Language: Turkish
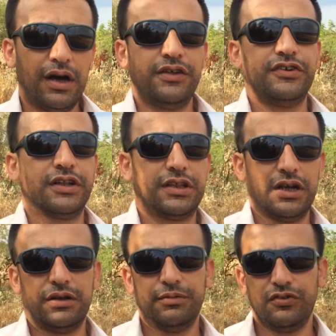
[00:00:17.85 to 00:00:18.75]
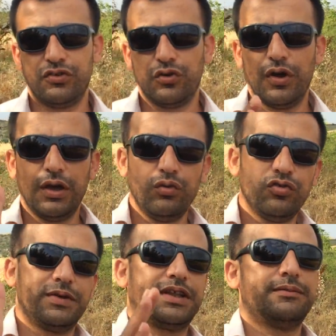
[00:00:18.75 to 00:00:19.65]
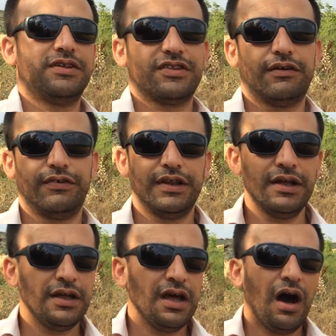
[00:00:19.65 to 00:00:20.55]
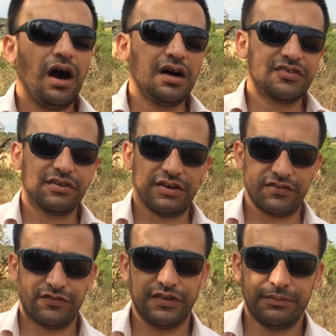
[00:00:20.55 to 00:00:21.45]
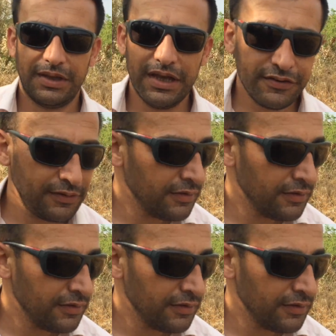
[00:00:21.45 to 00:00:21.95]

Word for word: Ancak tarlamız köye 100 metre mesafede arsa vasfında bir yer.